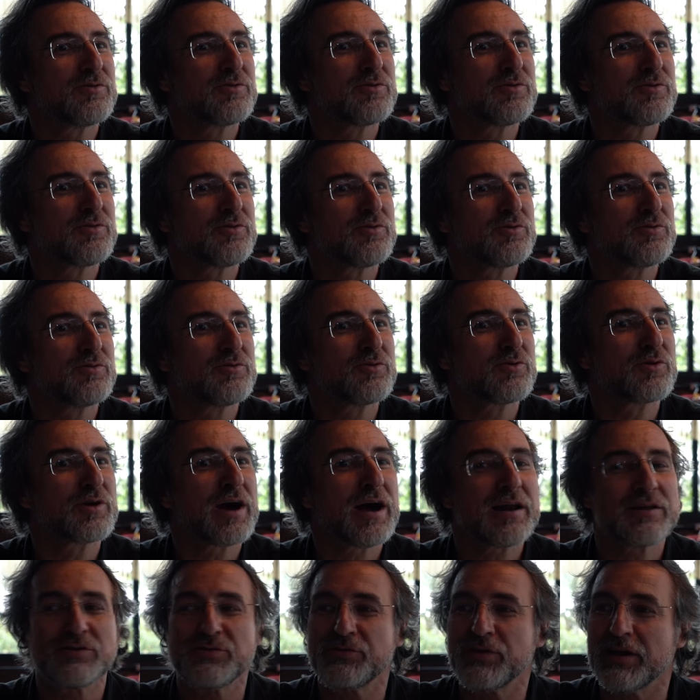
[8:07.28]
um
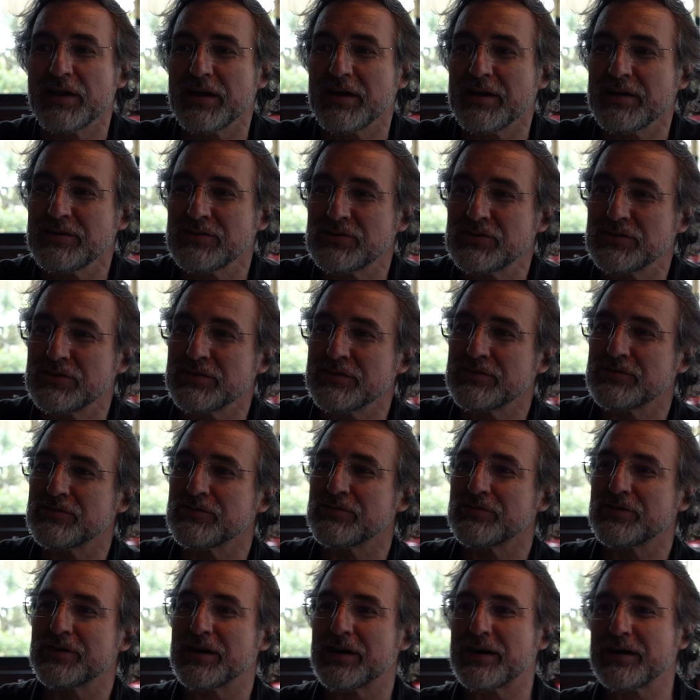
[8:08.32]
lugar diferente,
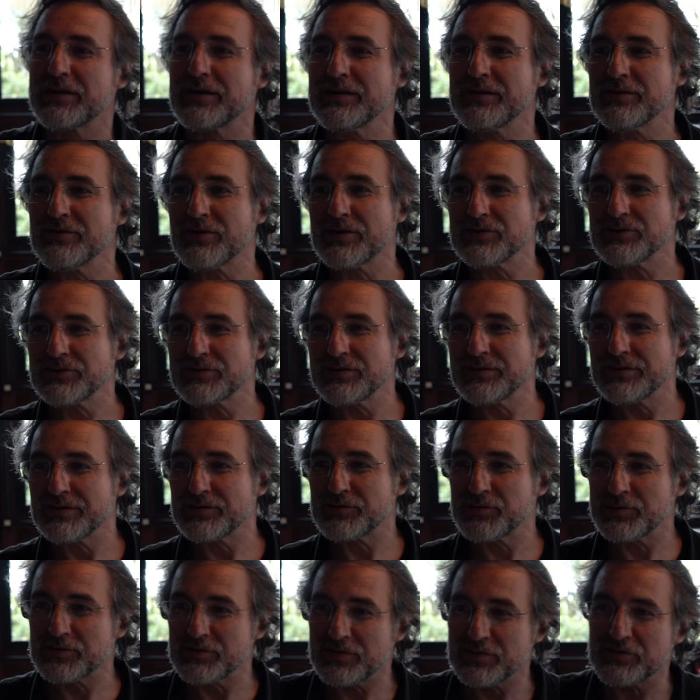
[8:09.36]
um lugar que eu acho que
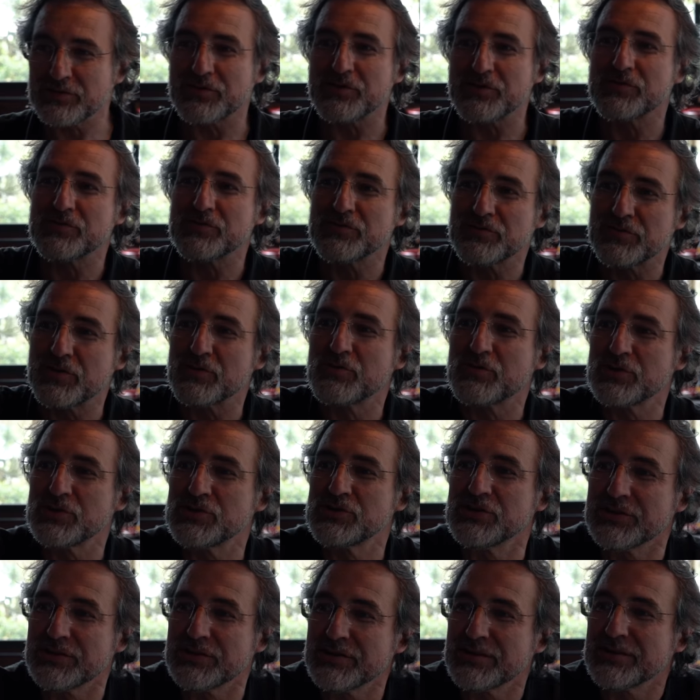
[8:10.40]
as pessoas vão, vão
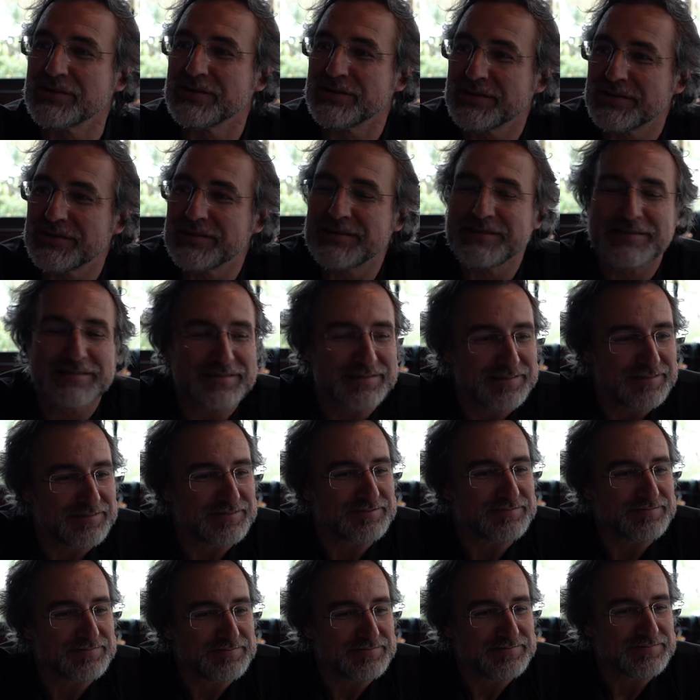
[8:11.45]
curtir. Vai
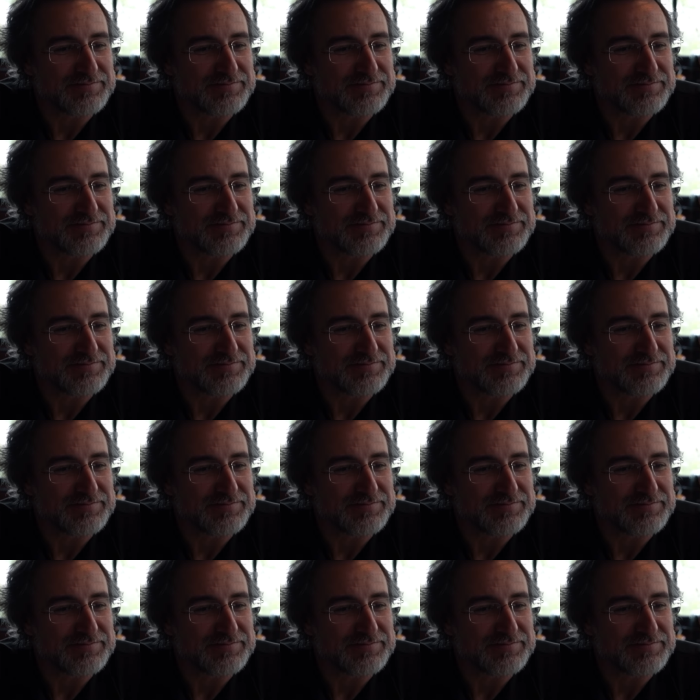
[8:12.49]
chegar.